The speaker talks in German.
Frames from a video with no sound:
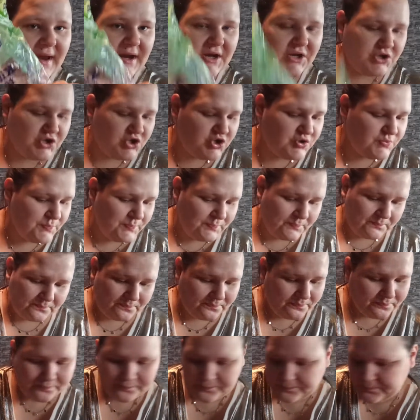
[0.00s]
Action.
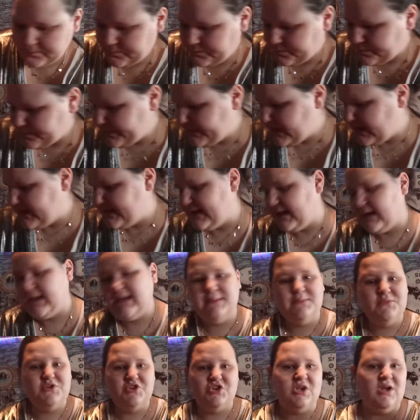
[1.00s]
Da
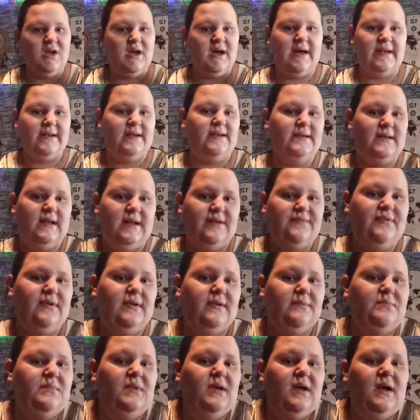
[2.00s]
nehme ich gerade das,
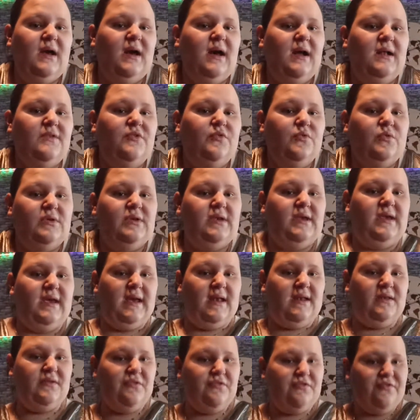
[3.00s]
was mir gerade so in die
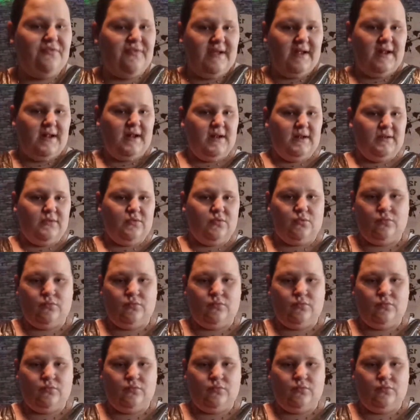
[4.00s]
Hände fällt.